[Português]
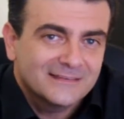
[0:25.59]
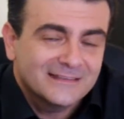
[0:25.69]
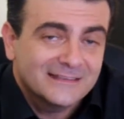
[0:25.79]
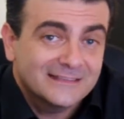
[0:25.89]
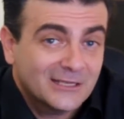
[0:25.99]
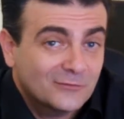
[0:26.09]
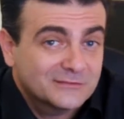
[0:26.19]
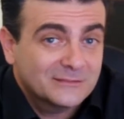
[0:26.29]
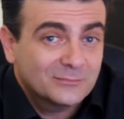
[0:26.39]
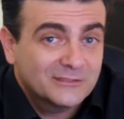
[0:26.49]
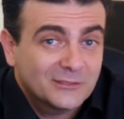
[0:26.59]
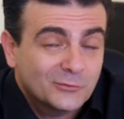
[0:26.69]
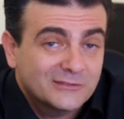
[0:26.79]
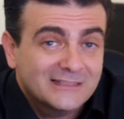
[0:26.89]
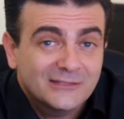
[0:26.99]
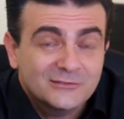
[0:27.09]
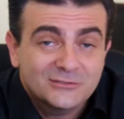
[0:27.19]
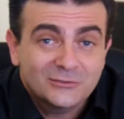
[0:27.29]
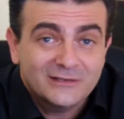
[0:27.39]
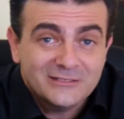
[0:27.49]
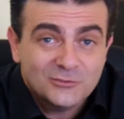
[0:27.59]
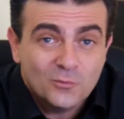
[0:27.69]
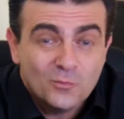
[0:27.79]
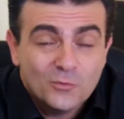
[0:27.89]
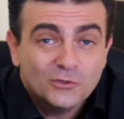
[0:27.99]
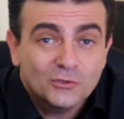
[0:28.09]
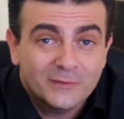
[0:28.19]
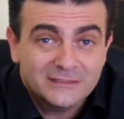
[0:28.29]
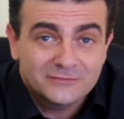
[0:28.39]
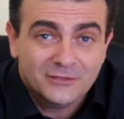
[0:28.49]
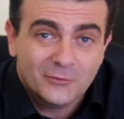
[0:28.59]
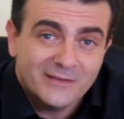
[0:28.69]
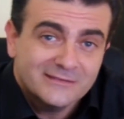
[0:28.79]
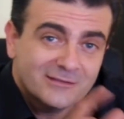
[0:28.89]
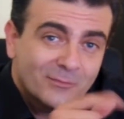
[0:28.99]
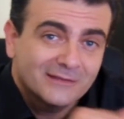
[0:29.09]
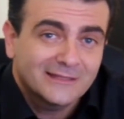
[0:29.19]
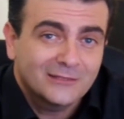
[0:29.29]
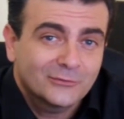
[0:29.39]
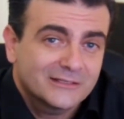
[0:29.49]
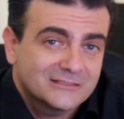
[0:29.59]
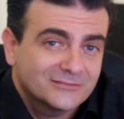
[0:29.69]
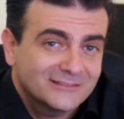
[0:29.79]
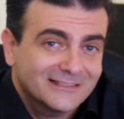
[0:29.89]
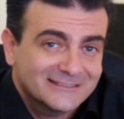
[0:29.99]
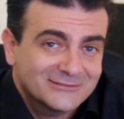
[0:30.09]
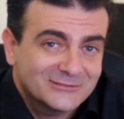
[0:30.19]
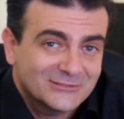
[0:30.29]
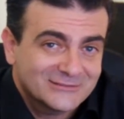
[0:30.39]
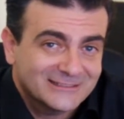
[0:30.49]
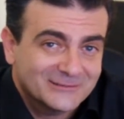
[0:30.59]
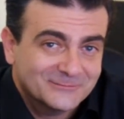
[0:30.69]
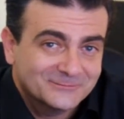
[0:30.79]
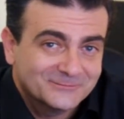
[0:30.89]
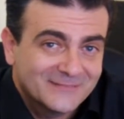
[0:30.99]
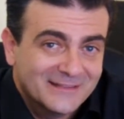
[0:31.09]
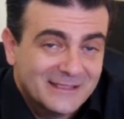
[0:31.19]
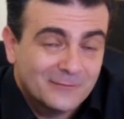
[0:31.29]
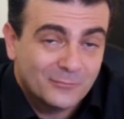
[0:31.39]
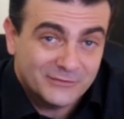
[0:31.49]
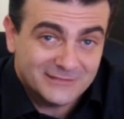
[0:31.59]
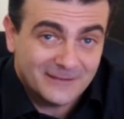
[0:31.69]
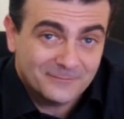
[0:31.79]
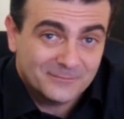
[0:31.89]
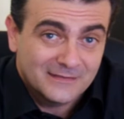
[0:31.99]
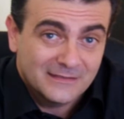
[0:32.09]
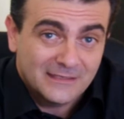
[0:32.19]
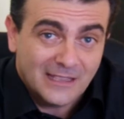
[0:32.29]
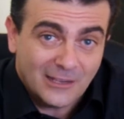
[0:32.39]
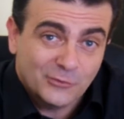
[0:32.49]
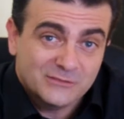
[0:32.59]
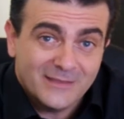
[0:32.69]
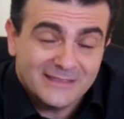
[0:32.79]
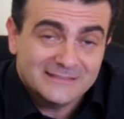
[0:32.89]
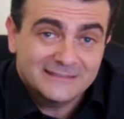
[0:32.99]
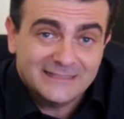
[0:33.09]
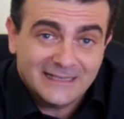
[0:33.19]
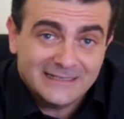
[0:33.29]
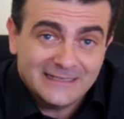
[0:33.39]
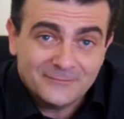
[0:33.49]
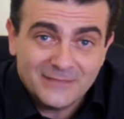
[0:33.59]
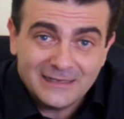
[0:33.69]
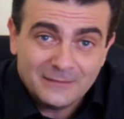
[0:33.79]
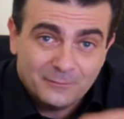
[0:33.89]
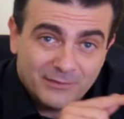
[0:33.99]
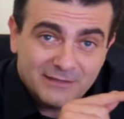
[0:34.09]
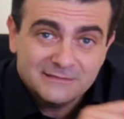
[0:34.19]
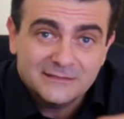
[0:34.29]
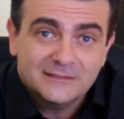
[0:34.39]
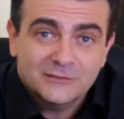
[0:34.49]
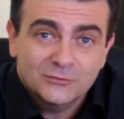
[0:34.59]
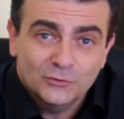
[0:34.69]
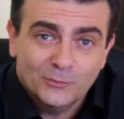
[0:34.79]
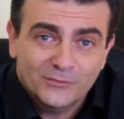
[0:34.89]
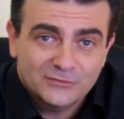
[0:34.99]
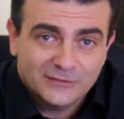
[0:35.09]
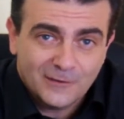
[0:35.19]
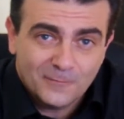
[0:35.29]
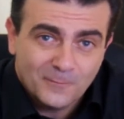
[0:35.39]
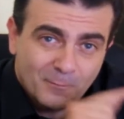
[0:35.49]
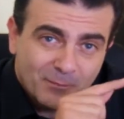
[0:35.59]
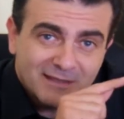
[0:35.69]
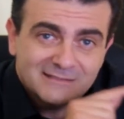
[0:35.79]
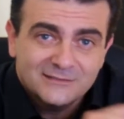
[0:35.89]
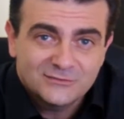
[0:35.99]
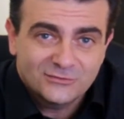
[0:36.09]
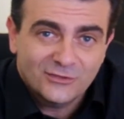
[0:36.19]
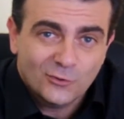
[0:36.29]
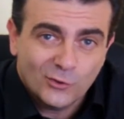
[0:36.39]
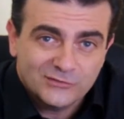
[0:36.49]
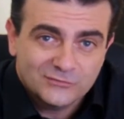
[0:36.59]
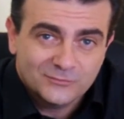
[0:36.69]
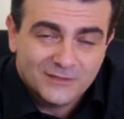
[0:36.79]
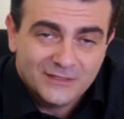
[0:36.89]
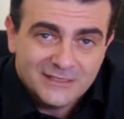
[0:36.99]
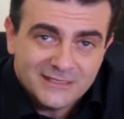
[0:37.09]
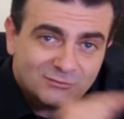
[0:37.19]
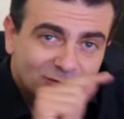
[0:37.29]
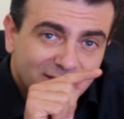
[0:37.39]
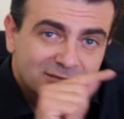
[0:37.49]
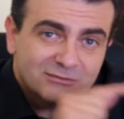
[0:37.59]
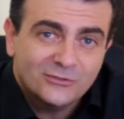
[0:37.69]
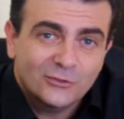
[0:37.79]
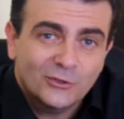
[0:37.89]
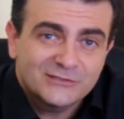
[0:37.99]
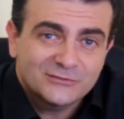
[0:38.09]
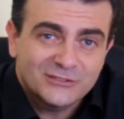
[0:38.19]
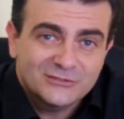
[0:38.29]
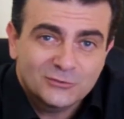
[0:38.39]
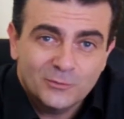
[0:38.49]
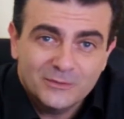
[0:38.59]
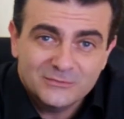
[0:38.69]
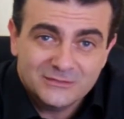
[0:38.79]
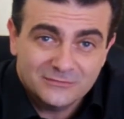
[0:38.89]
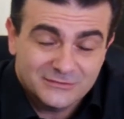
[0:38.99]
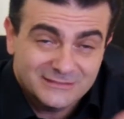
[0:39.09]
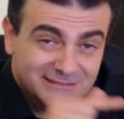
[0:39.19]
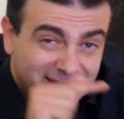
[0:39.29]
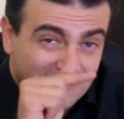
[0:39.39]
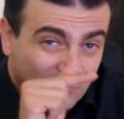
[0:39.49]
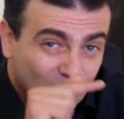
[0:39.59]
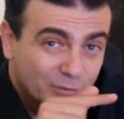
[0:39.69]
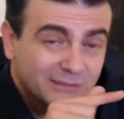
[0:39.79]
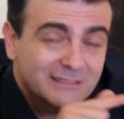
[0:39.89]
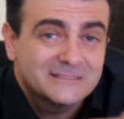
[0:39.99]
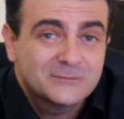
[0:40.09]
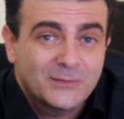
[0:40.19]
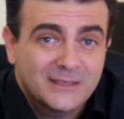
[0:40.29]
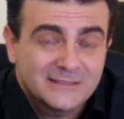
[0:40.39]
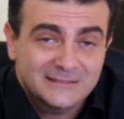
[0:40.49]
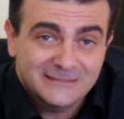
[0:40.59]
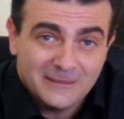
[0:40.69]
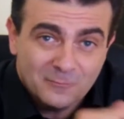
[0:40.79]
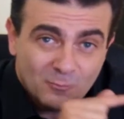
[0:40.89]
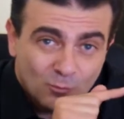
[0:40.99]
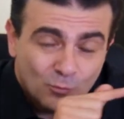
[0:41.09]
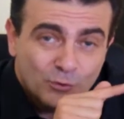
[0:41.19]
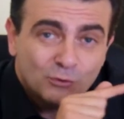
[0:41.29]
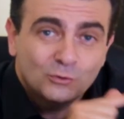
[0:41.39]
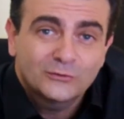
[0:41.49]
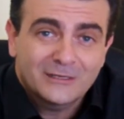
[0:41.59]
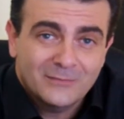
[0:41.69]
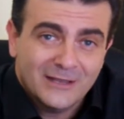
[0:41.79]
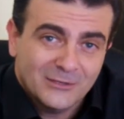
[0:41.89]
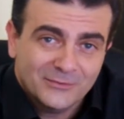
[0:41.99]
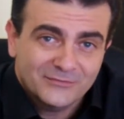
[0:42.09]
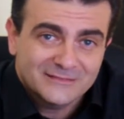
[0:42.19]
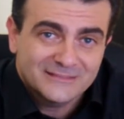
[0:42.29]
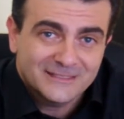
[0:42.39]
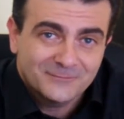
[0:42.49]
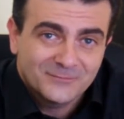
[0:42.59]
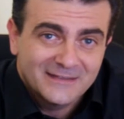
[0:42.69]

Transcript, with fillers: Que tal você poder cuidar do seu cliente com muito mais frequência e aumentar a lucratividade do teu salão? Pois é, a Cosmese Itália, ela pensa no profissional, pensa no seu negócio. Estudando seu negócio, nós descobrimos que você tem muita despesa e tem muito trabalho para fazer.